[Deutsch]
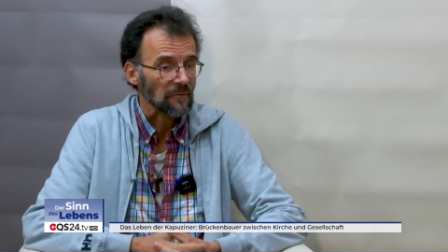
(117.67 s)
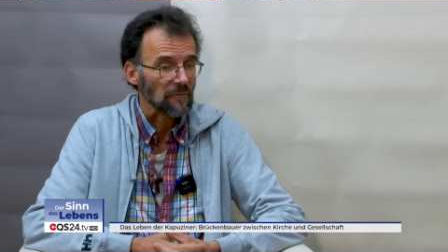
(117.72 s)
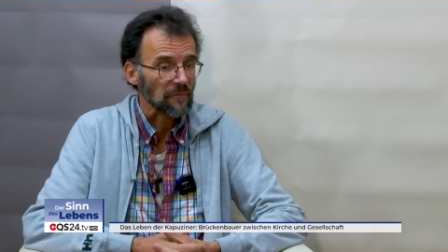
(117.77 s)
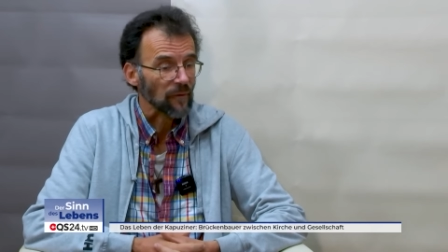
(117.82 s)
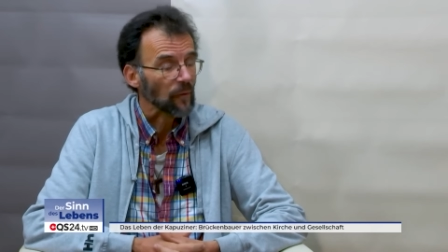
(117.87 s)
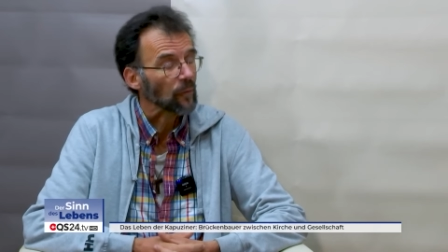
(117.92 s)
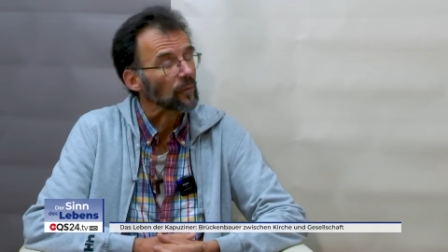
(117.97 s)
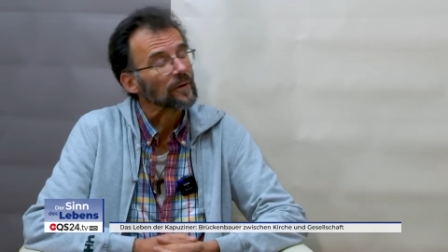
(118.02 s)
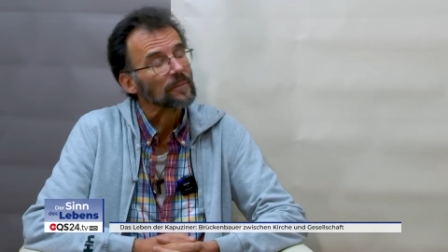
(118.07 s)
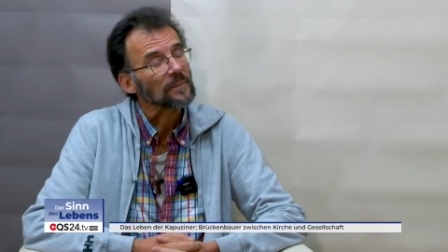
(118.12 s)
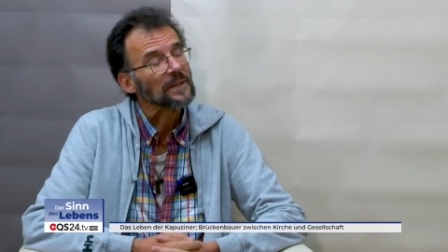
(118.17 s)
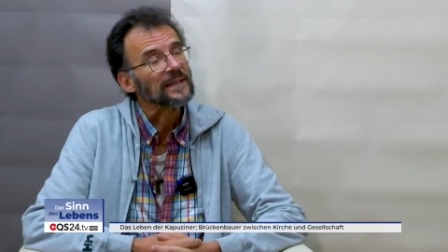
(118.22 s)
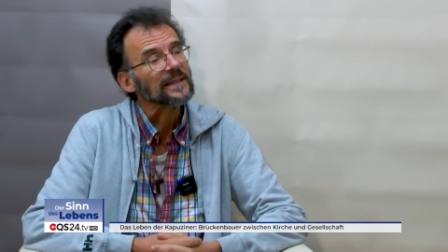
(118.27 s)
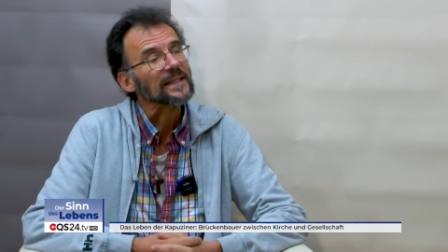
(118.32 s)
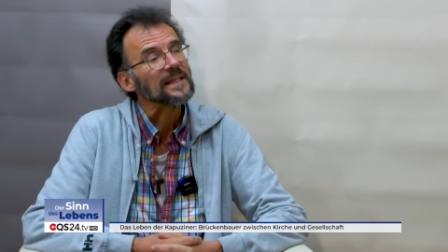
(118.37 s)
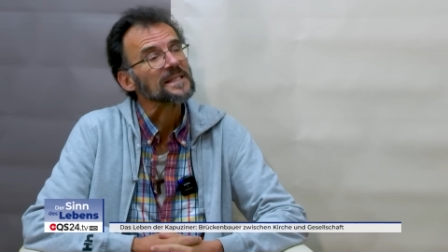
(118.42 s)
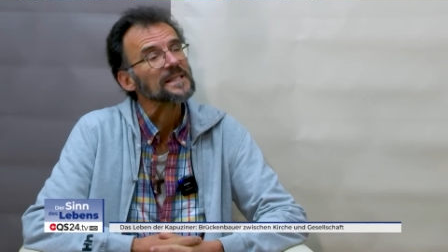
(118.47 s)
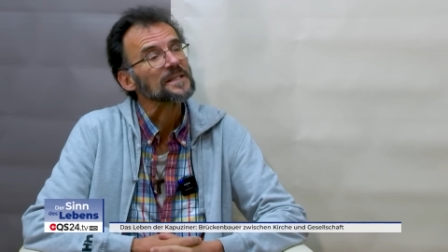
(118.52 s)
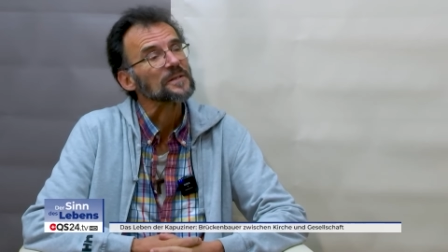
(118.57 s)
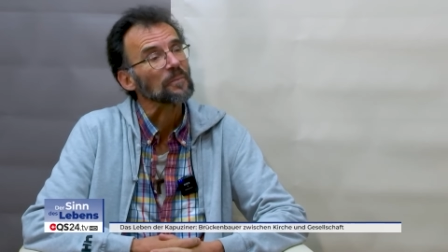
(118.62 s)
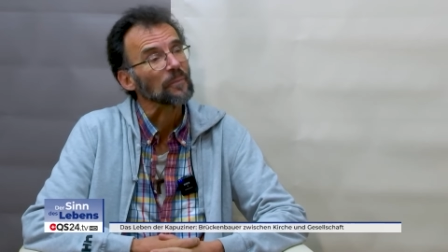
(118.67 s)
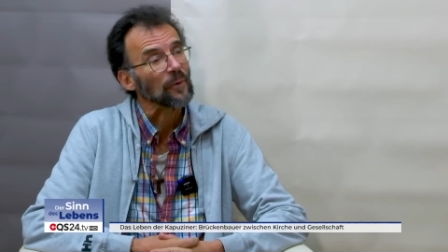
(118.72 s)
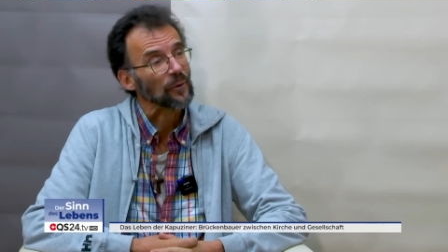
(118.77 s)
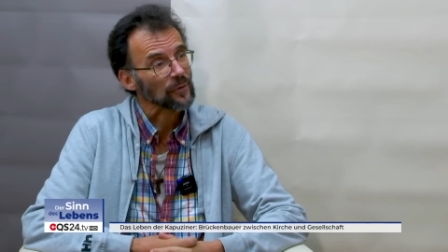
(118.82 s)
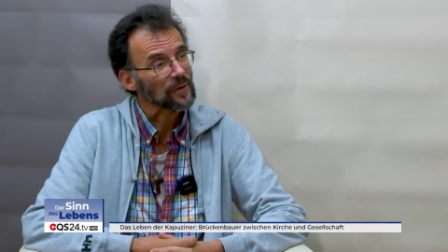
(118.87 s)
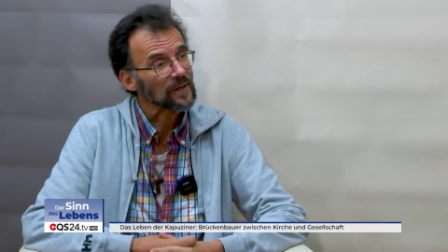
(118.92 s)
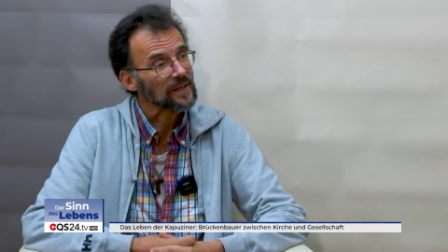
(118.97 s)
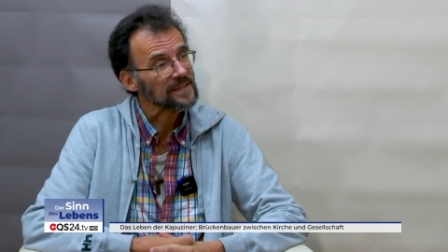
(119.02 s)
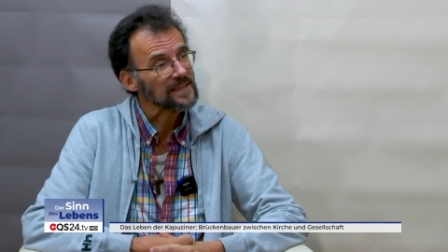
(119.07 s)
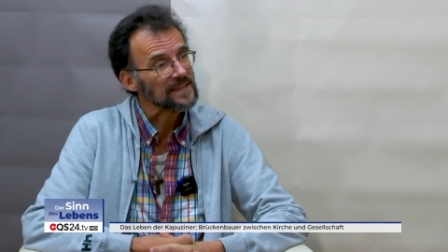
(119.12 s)
Formen des
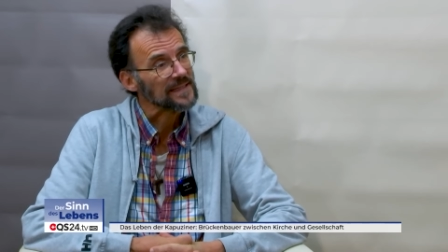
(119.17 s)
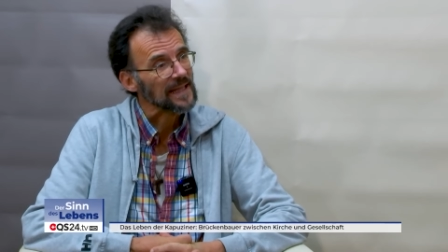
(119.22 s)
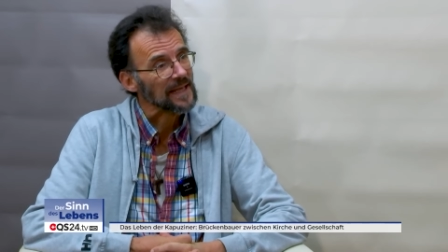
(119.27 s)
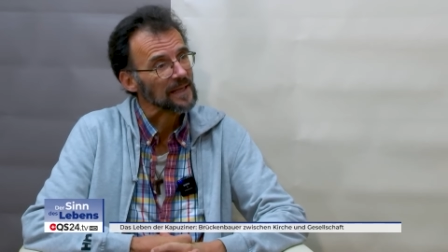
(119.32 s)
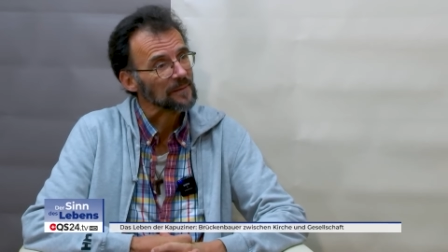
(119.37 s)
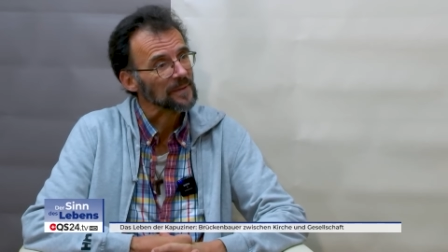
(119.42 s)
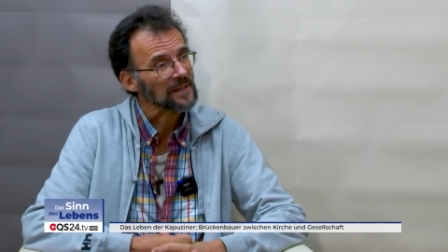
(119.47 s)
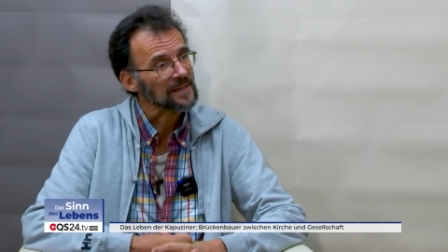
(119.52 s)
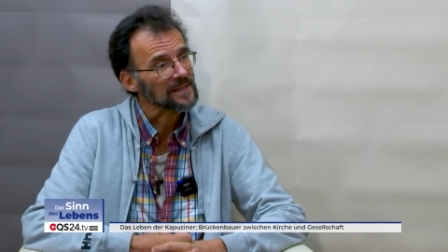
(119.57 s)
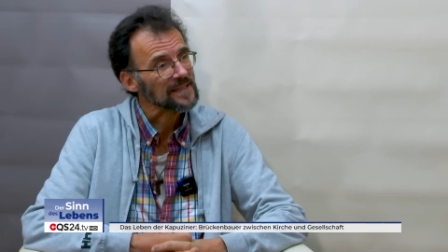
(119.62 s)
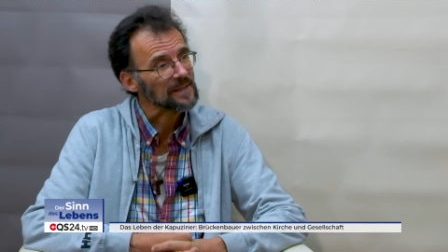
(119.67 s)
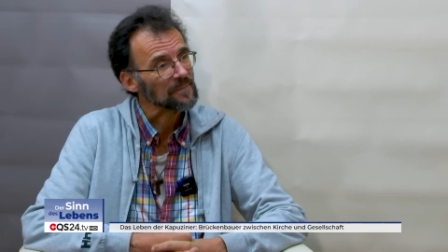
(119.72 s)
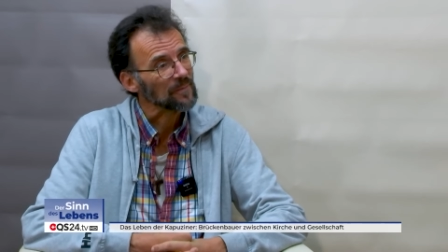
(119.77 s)
Mönchslebens